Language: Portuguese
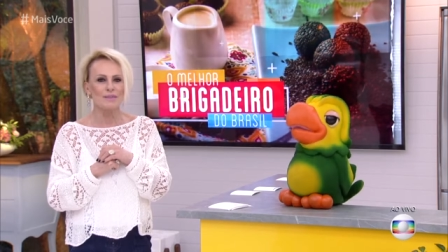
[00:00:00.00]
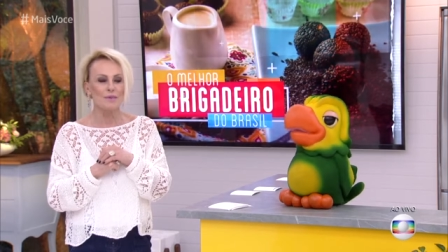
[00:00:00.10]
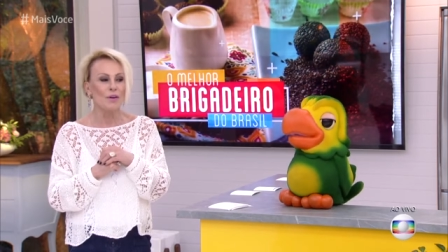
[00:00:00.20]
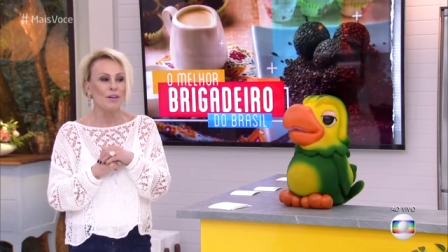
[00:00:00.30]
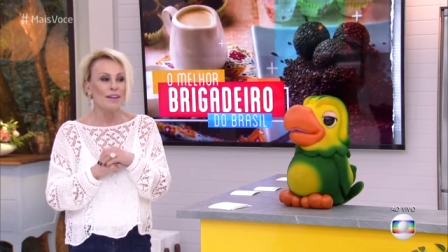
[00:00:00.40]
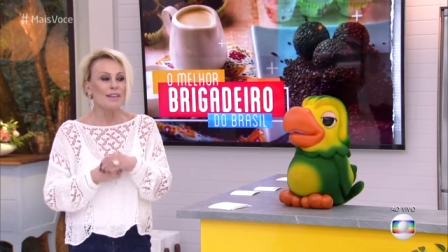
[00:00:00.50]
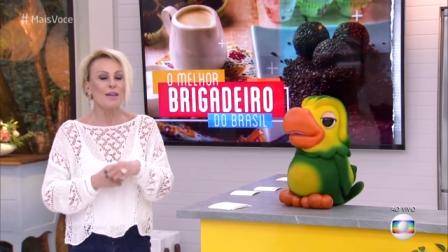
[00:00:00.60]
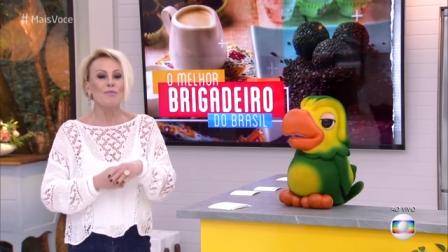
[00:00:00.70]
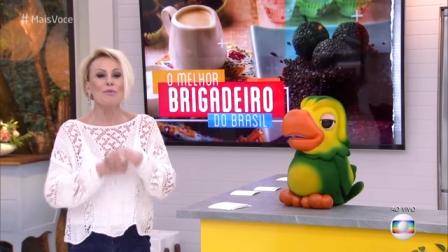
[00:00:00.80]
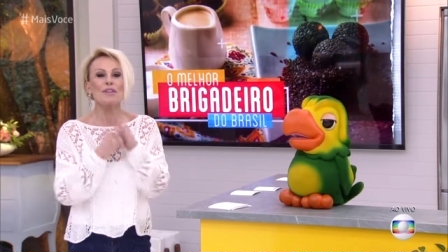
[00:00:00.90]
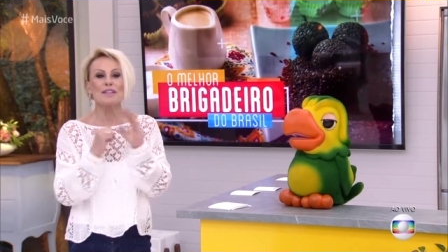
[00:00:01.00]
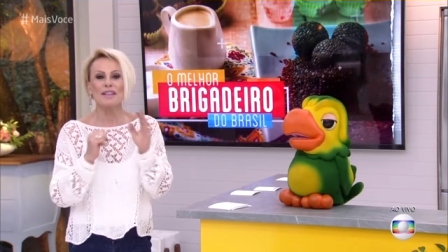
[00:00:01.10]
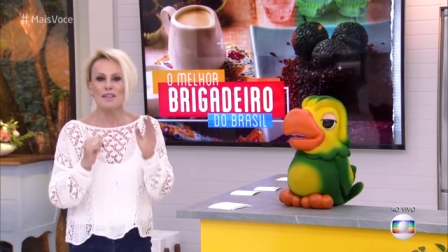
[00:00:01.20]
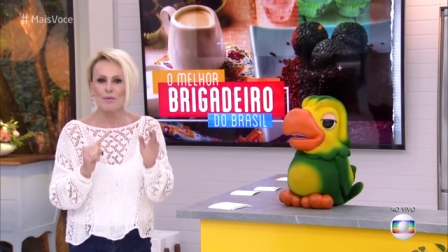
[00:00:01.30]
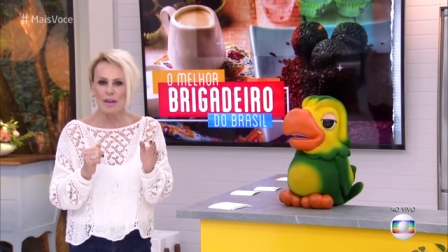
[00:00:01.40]
Bom, depois
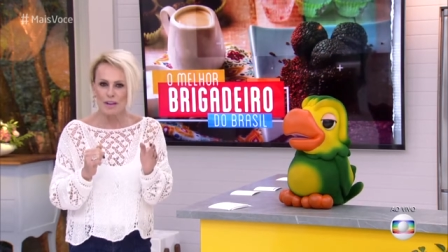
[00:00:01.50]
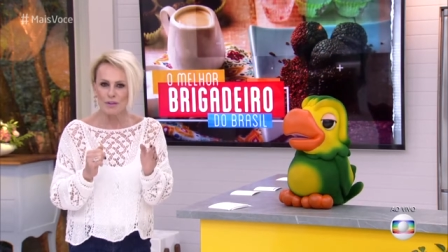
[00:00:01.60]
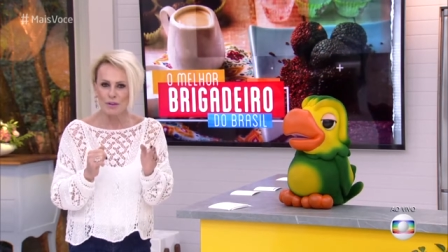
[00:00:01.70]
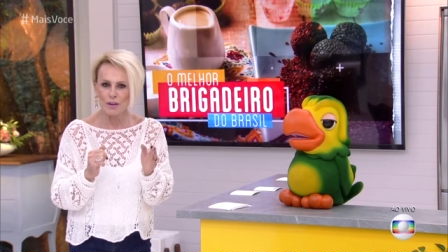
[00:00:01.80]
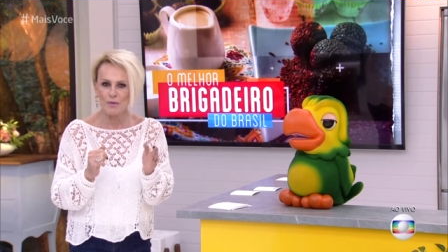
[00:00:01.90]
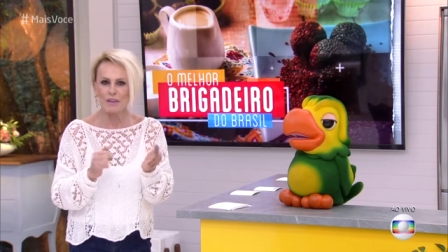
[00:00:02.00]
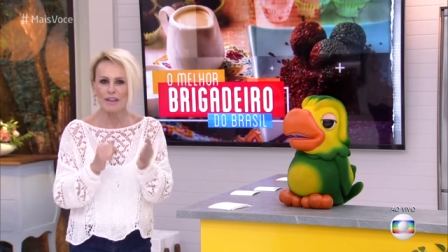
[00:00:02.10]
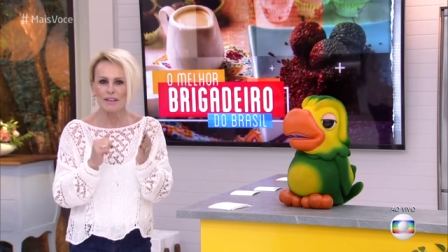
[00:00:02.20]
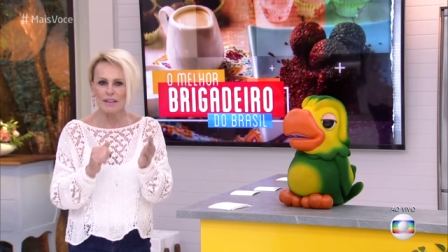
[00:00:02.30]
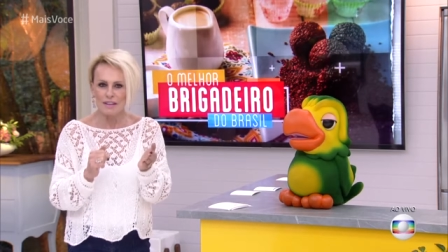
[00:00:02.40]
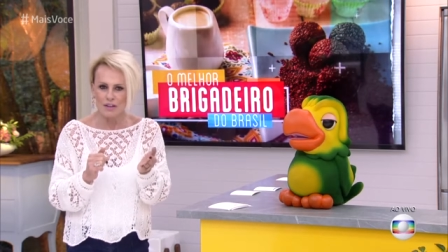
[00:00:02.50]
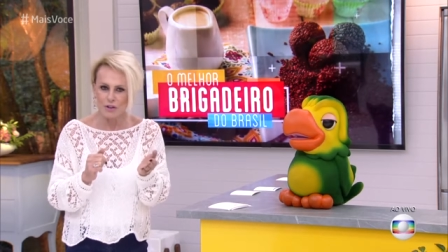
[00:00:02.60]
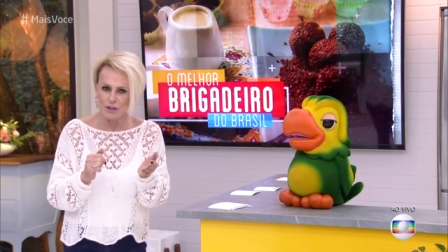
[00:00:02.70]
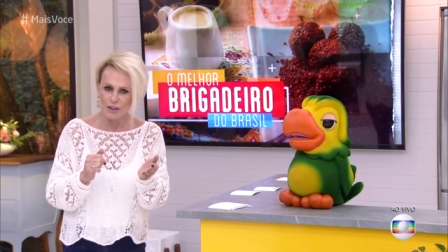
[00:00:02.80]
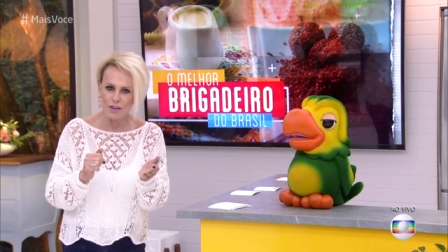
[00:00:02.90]
dessa maratona
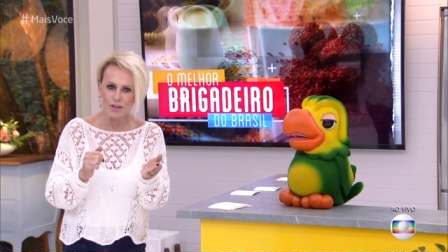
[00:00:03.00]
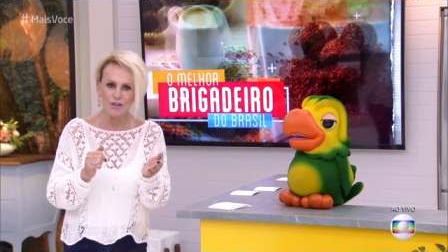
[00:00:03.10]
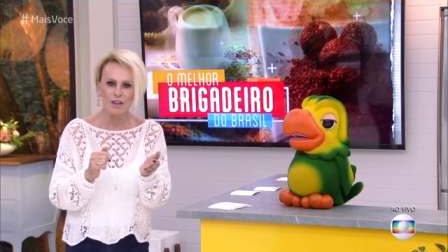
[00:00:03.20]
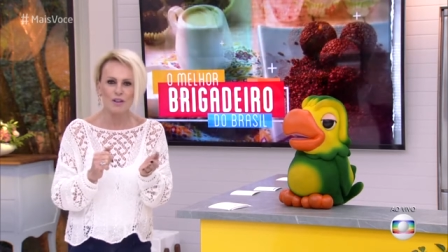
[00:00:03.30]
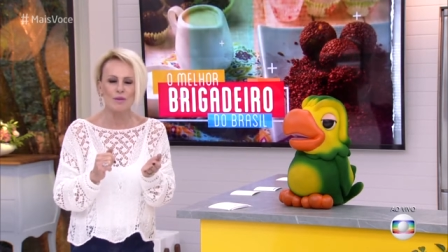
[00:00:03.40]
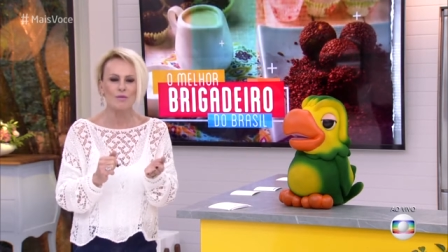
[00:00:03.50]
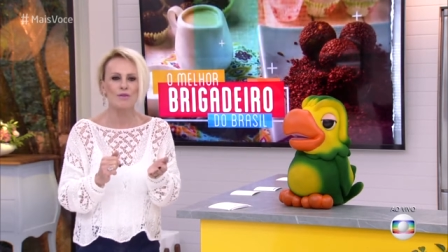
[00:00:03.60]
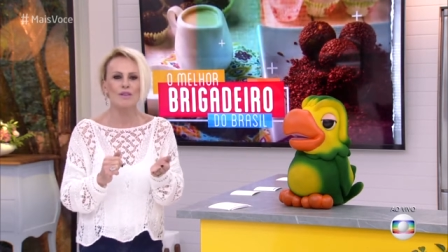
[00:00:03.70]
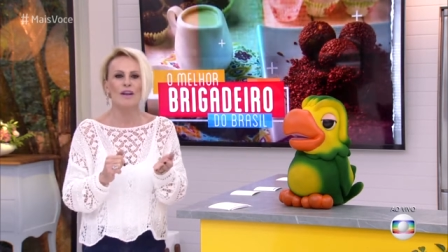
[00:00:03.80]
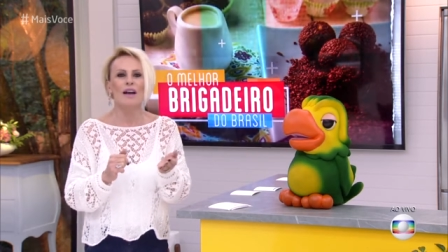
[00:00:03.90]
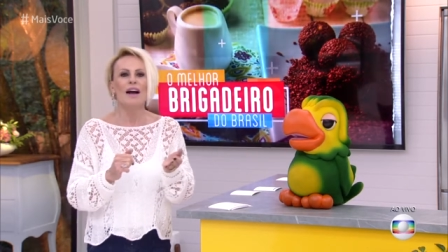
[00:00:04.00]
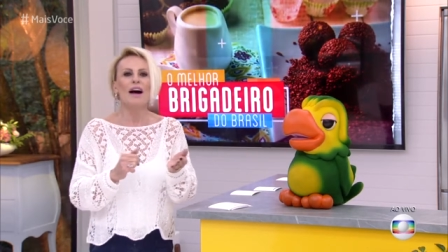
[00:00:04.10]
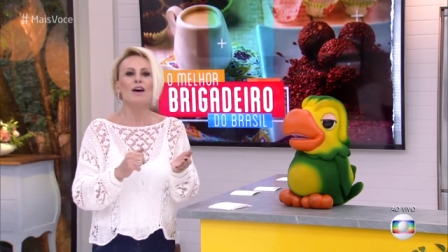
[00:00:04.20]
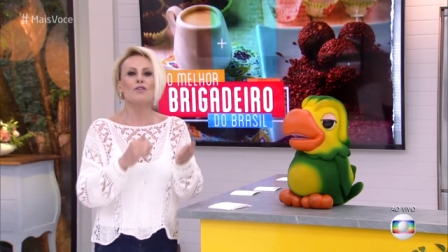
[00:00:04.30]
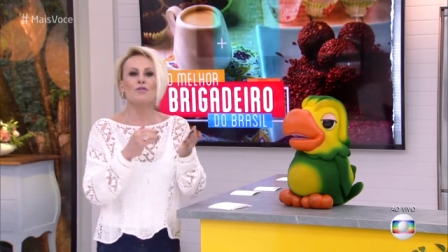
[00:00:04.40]
brigadeirística, nós chegamos
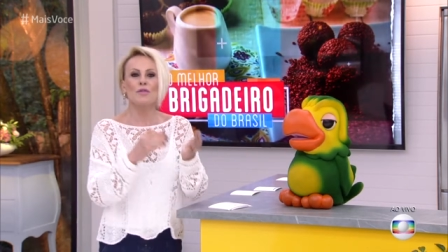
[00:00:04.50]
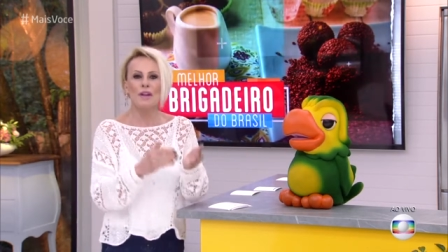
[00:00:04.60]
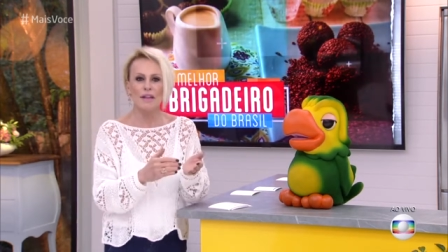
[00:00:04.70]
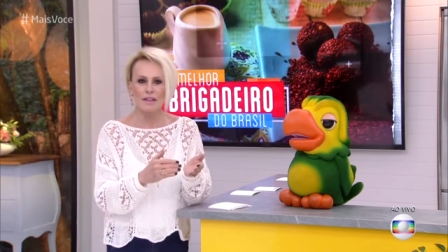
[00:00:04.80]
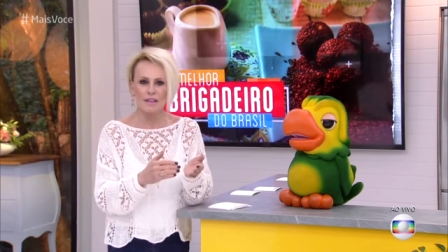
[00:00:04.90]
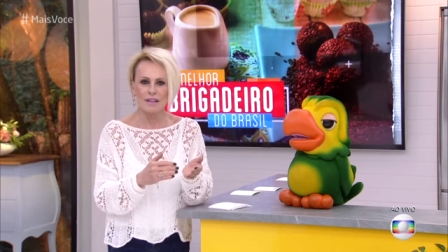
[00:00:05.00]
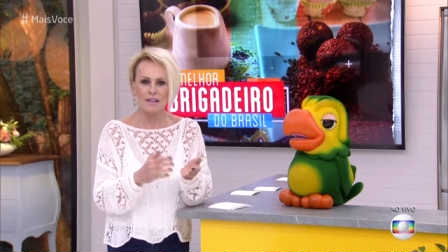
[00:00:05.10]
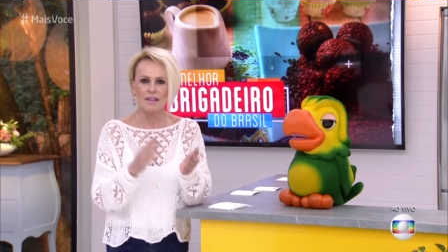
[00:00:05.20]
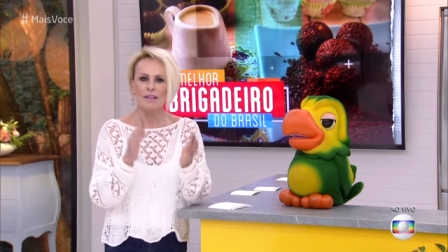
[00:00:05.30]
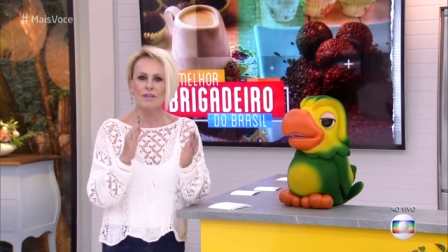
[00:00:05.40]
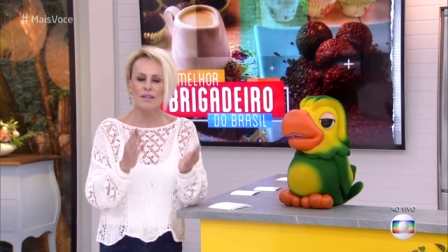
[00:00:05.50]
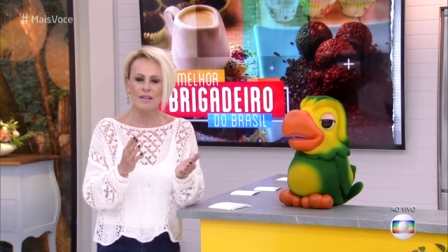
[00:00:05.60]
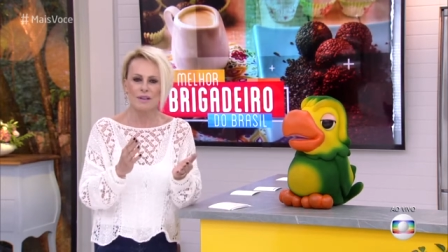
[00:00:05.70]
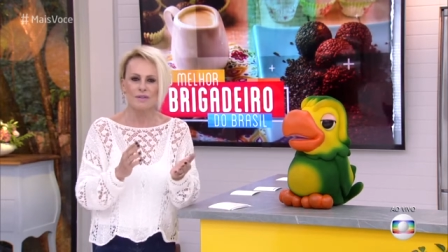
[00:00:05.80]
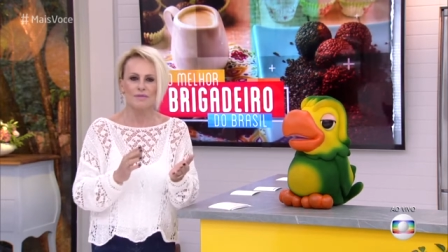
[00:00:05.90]
aos finalistas. Então, eles
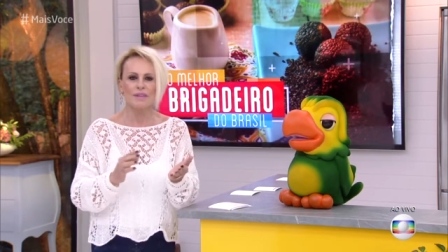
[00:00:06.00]
são